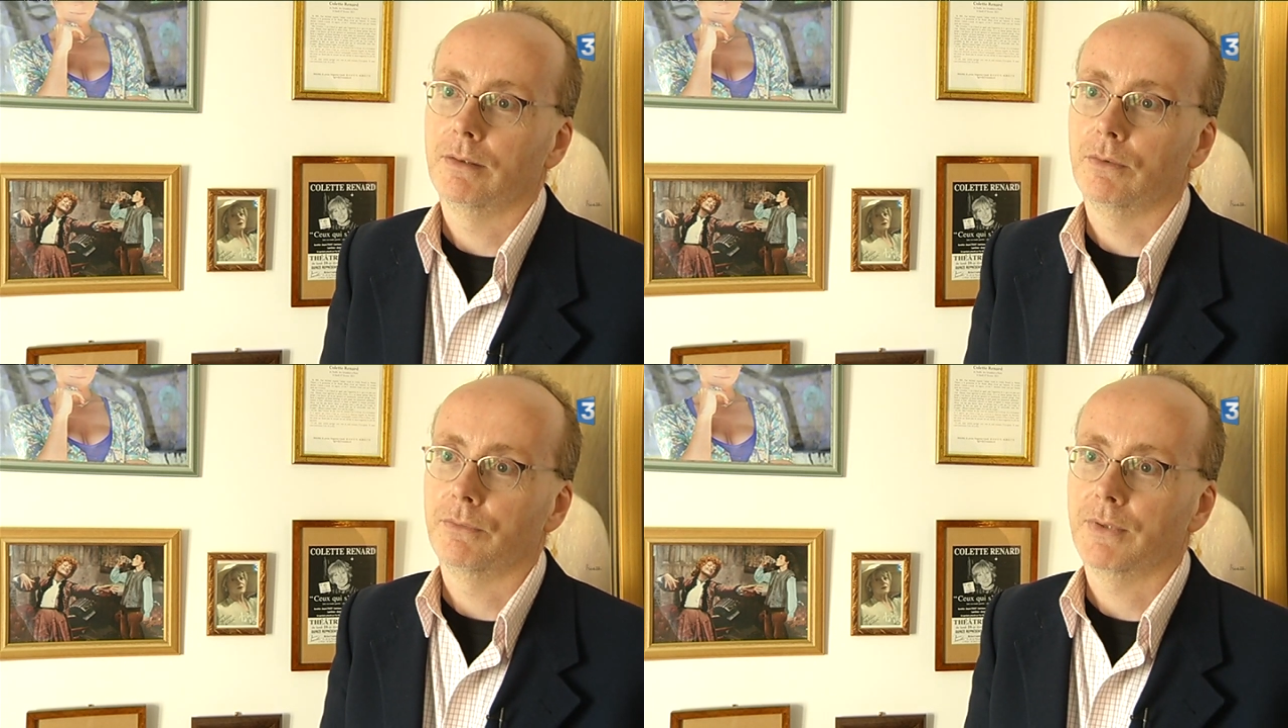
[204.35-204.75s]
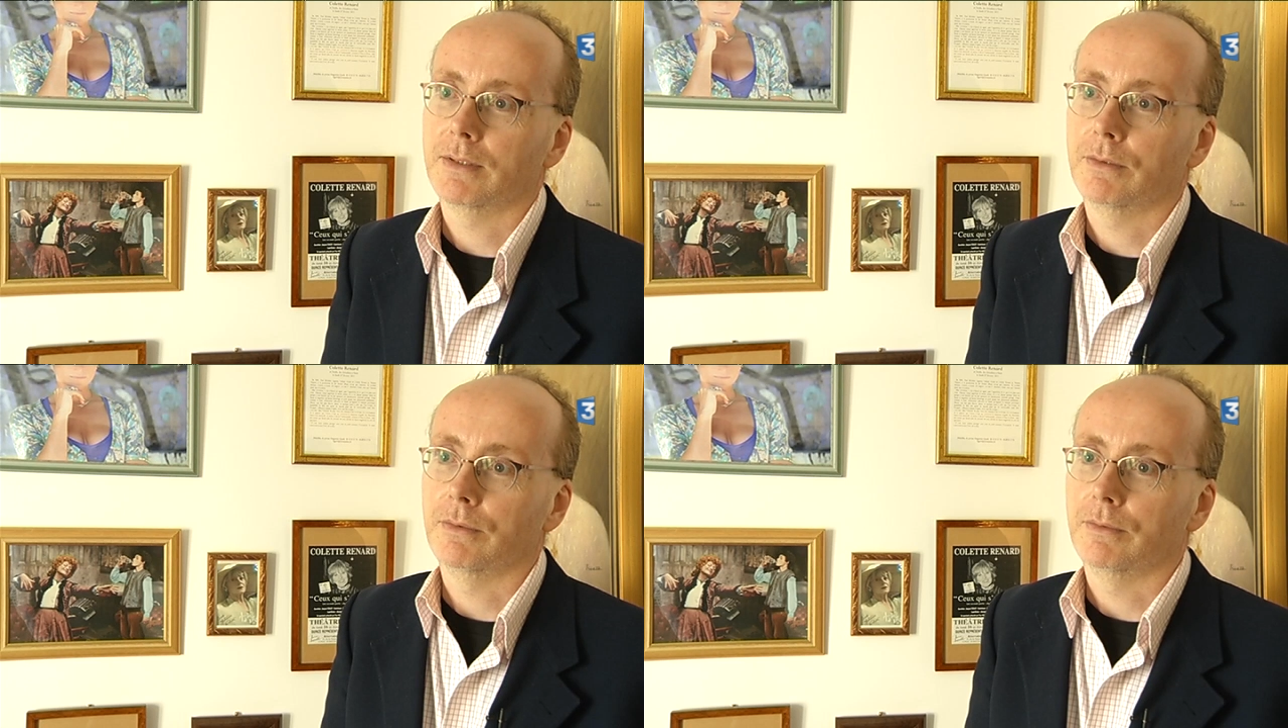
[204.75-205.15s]
le
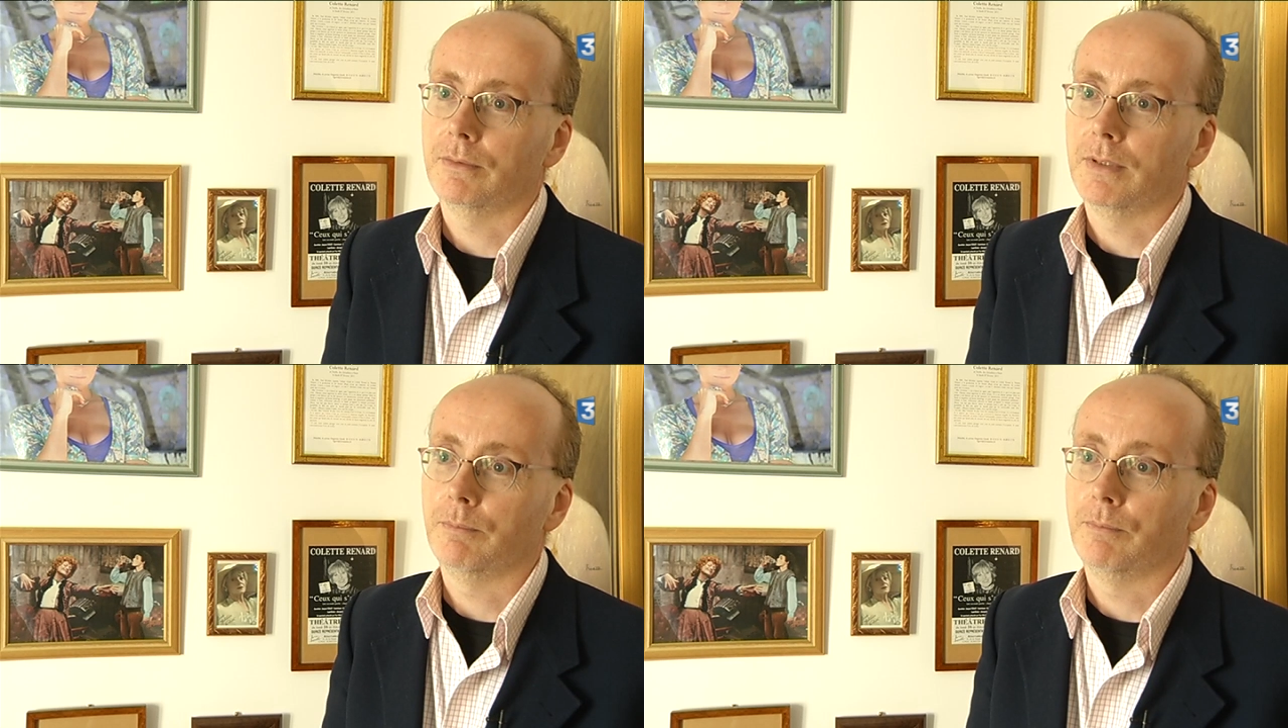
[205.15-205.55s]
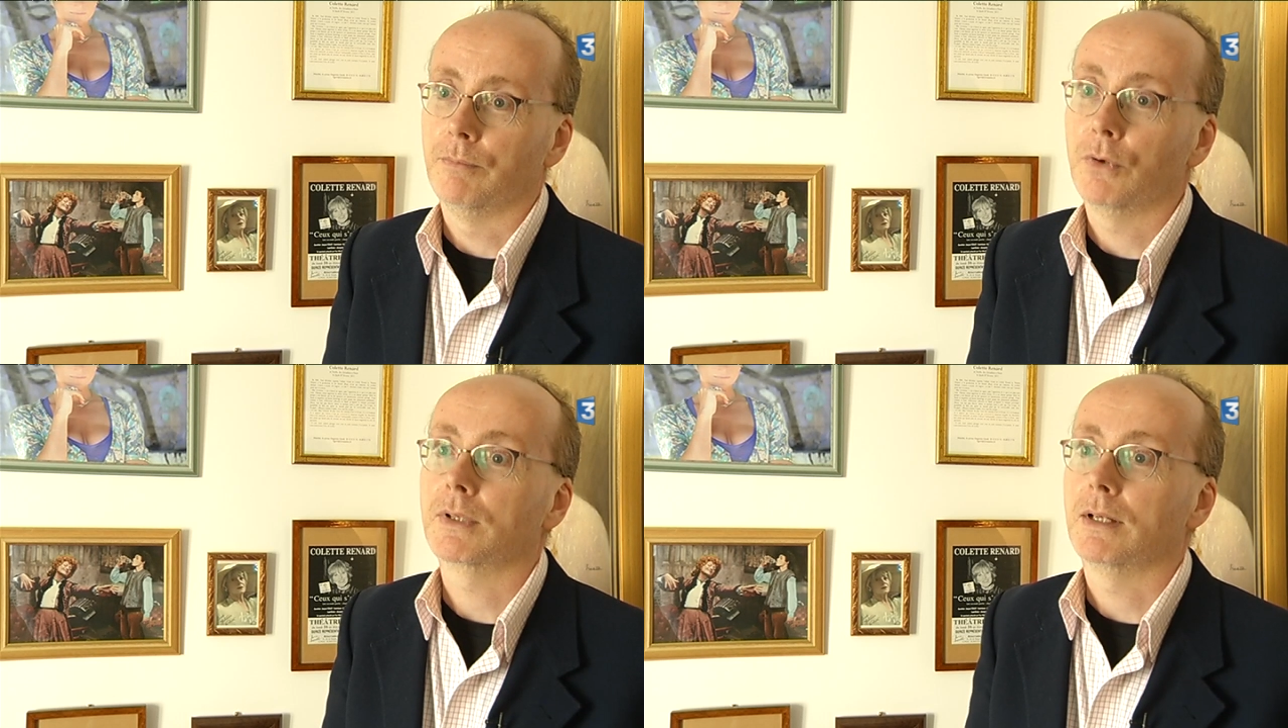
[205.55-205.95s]
fait qu'il
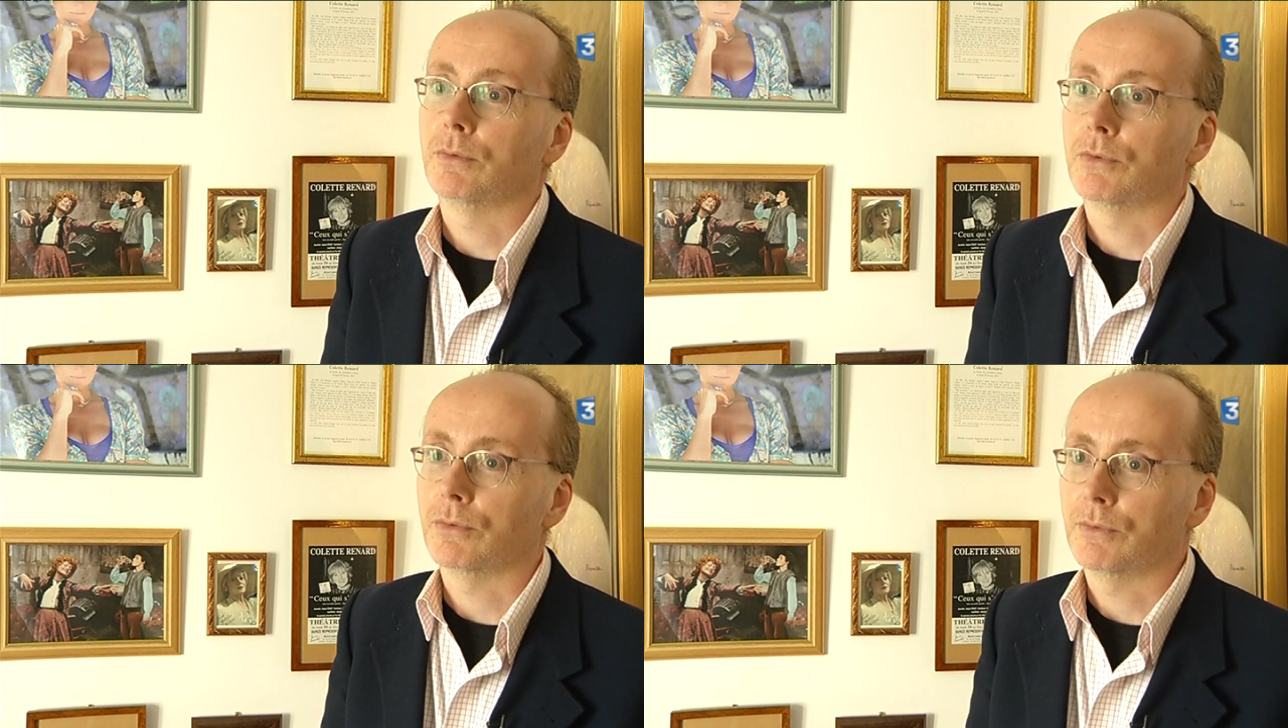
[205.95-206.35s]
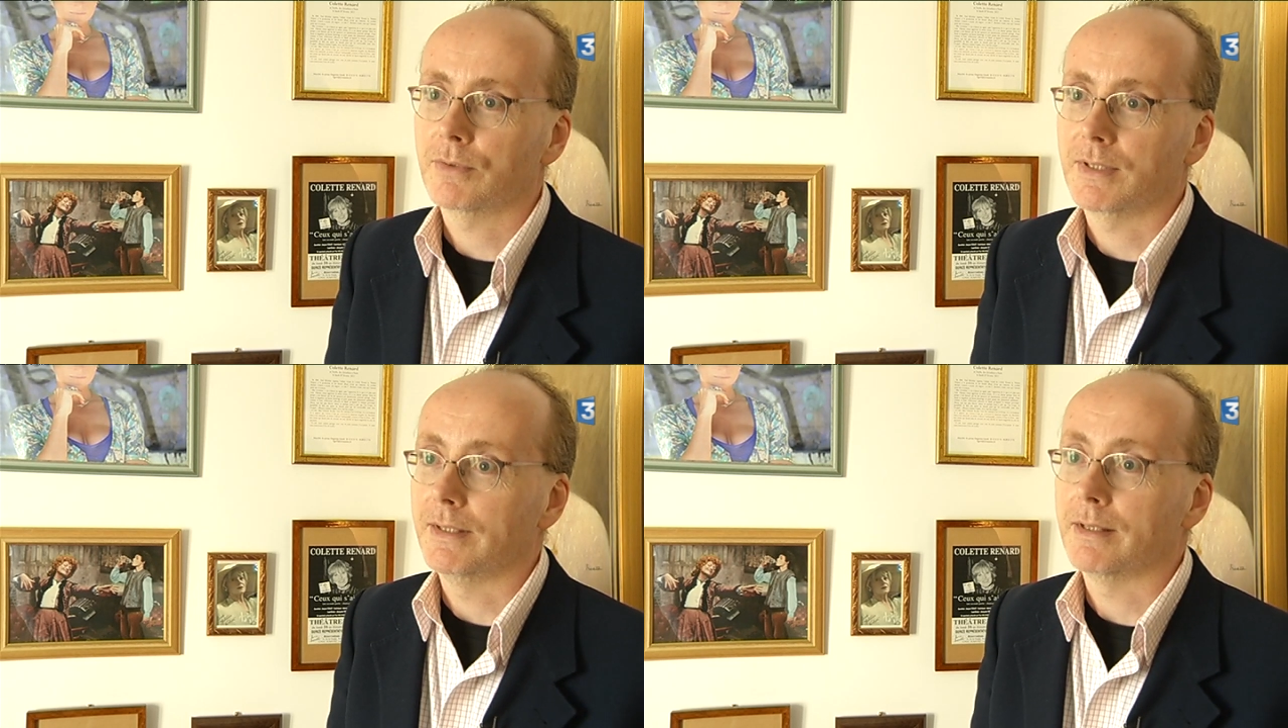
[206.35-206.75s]
montre quelque
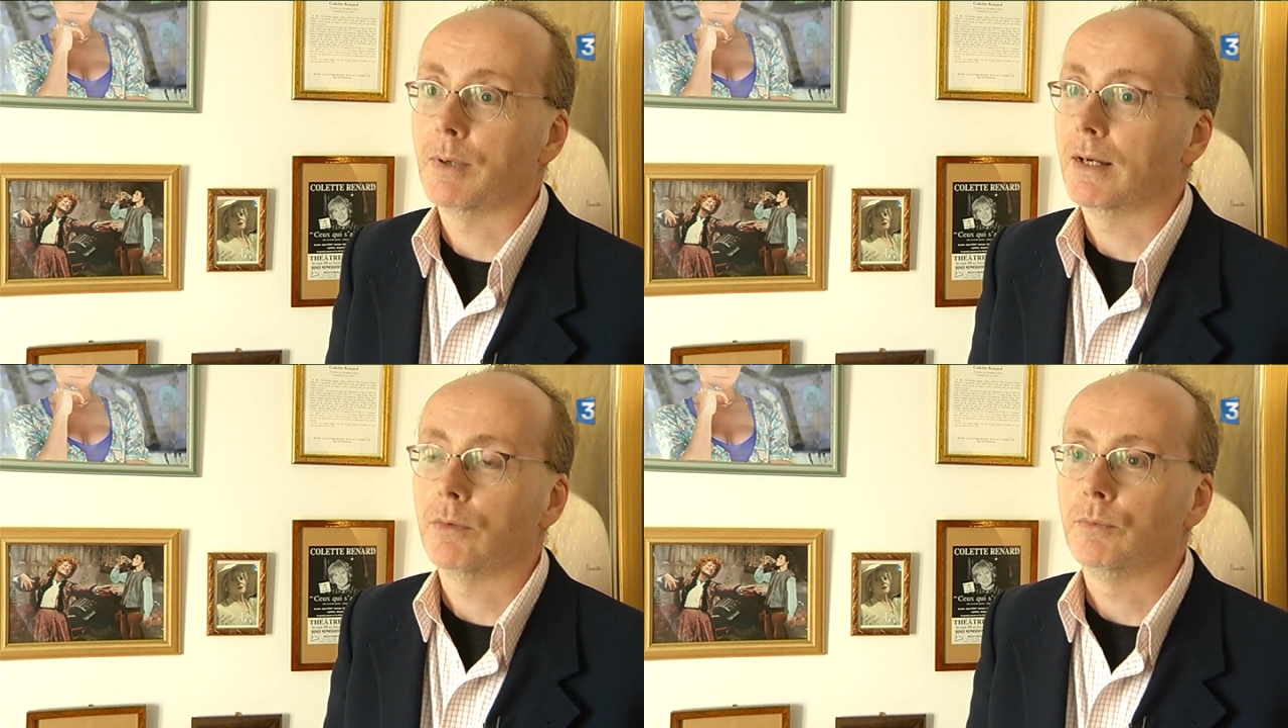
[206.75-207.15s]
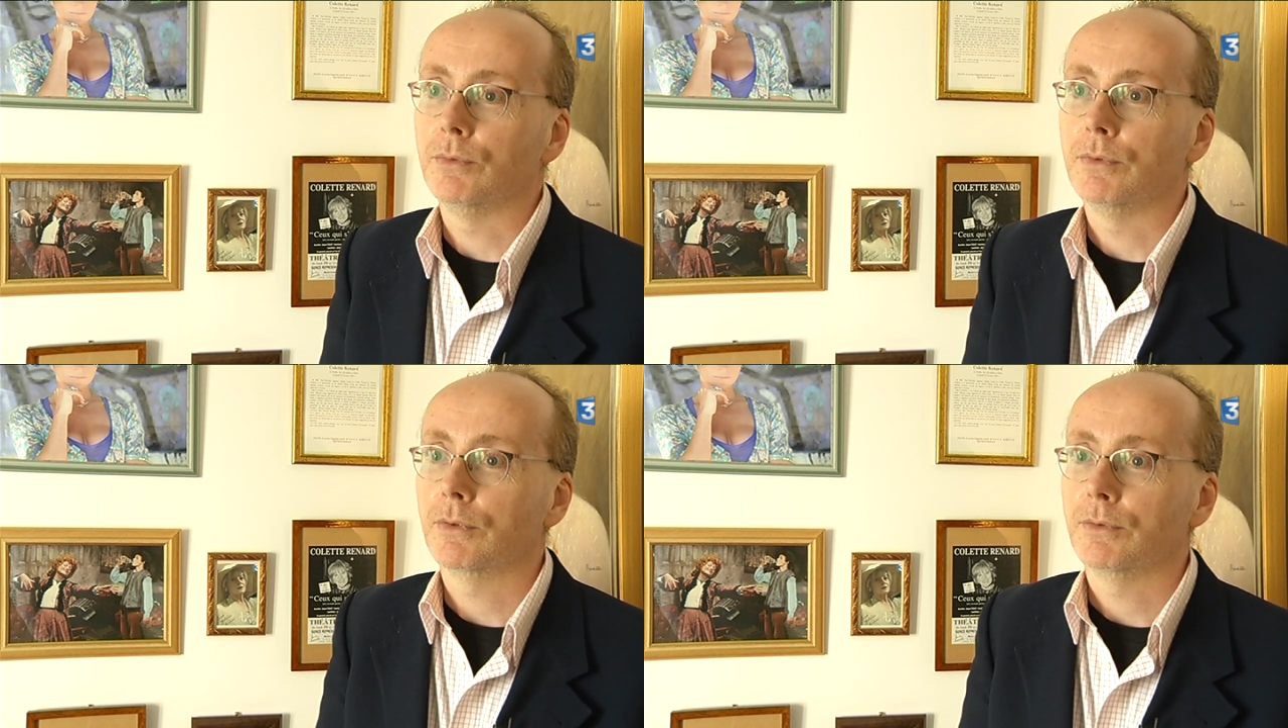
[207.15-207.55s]
chose qui disparaît au bout
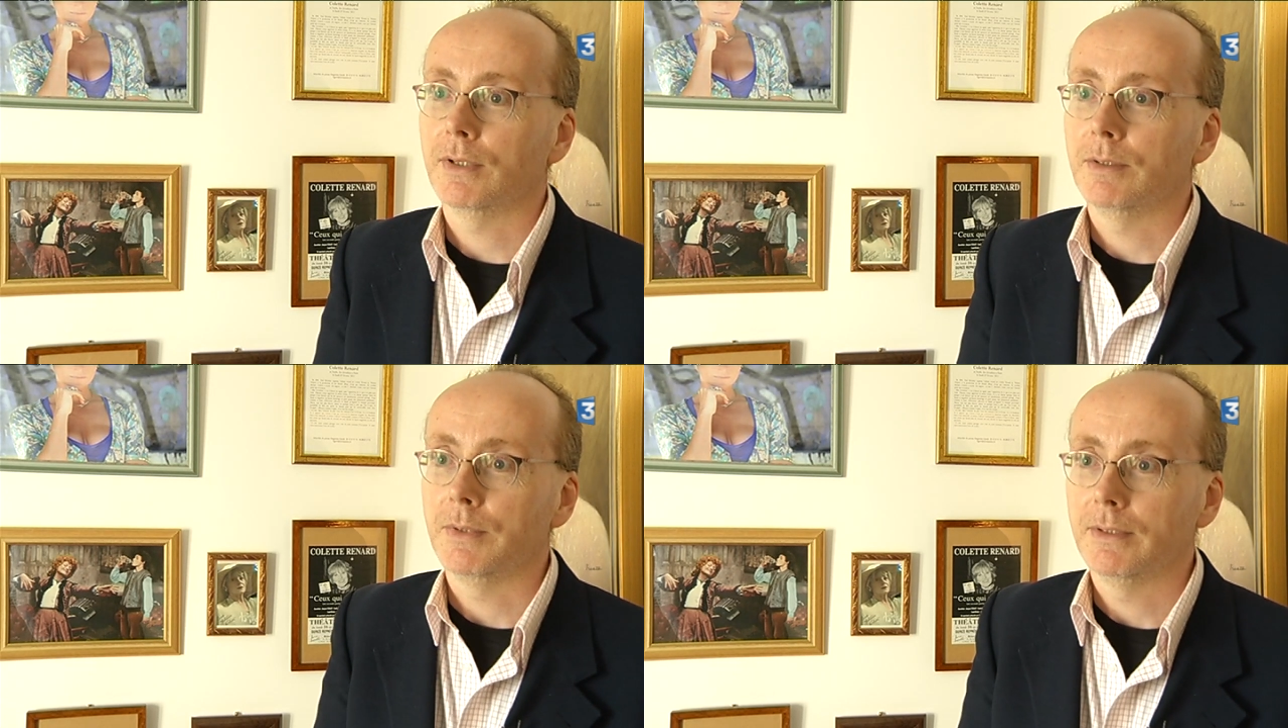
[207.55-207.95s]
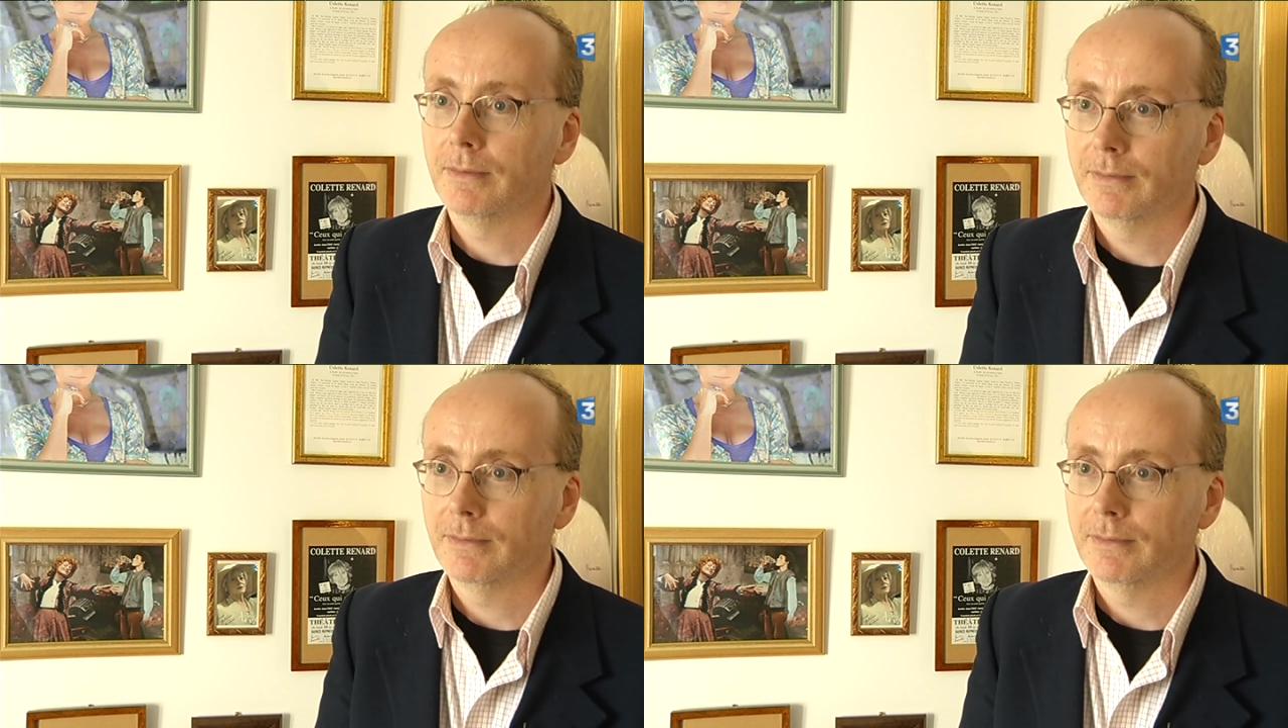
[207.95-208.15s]
d'une heure, une heure et demie.